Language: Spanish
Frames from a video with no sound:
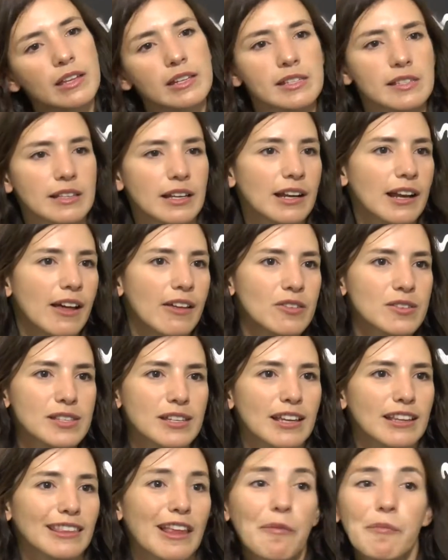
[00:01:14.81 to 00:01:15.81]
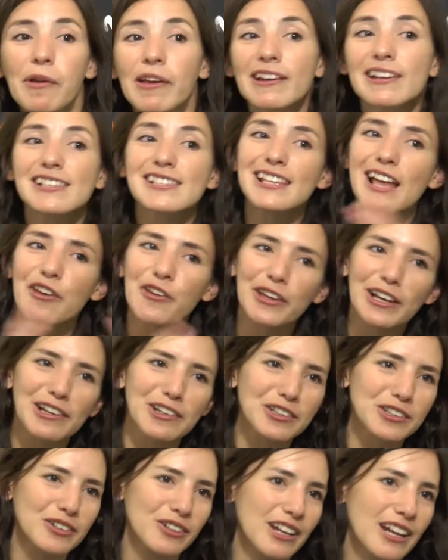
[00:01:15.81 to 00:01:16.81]
de este lado es que también he estado del
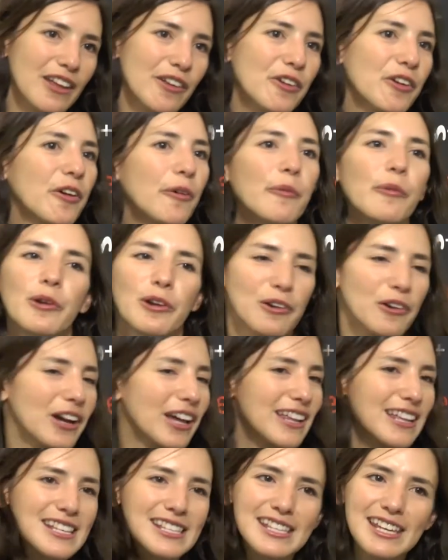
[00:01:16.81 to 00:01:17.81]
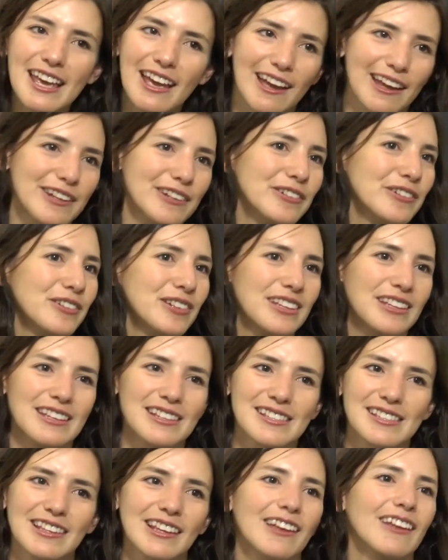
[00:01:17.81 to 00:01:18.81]
otro lado, como lo que decía, ¿no?
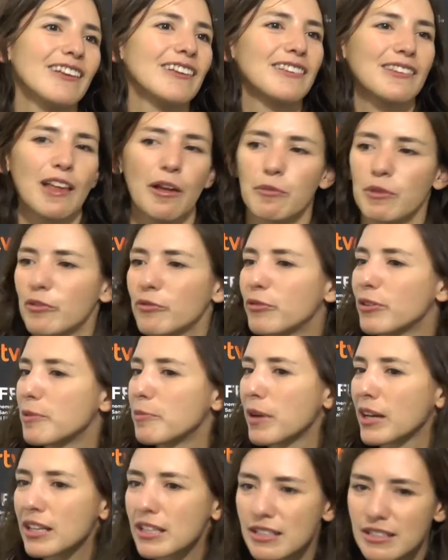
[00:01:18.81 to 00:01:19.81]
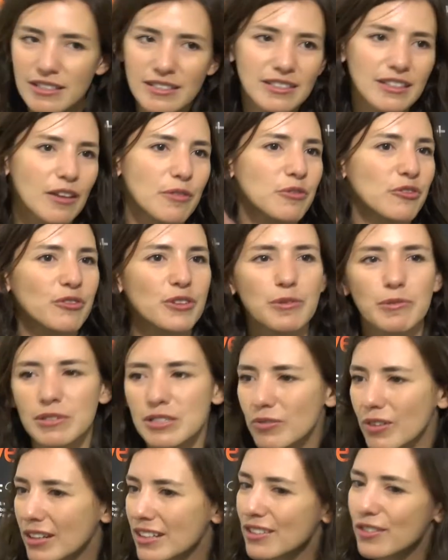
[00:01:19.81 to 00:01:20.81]
Este, también fui maquillista, fui
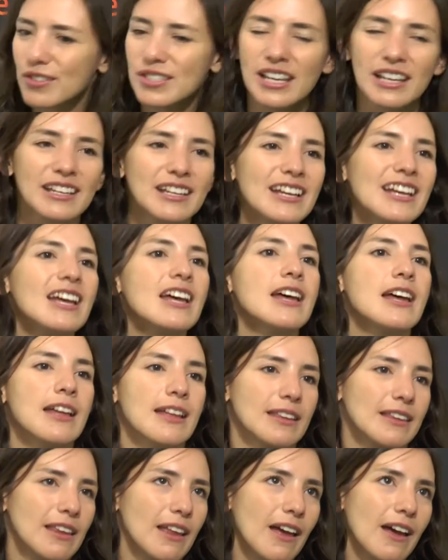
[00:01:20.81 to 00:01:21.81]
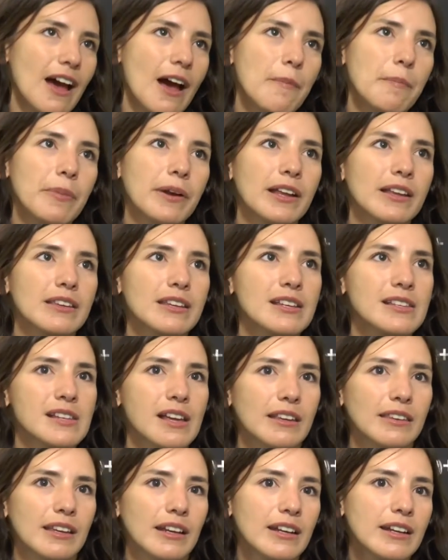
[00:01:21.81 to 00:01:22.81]
vestuario, o sea, aprendes
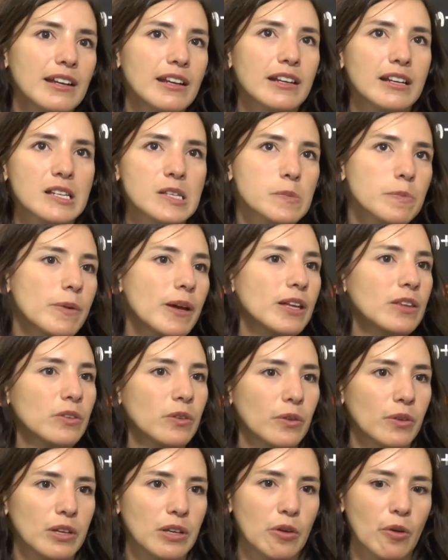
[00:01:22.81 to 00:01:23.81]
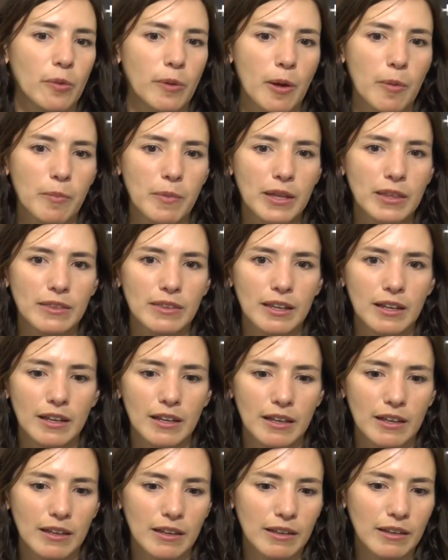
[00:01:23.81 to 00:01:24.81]
a tener respeto y
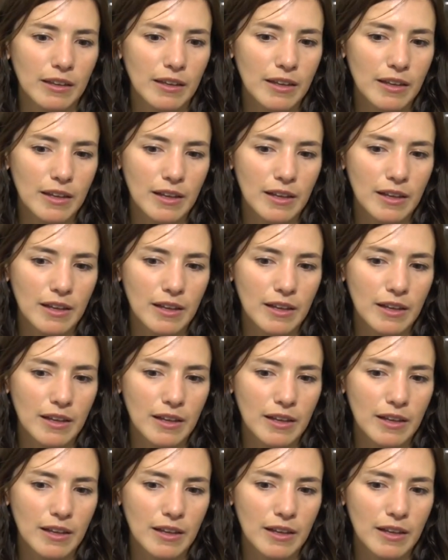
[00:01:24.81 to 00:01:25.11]
obviamente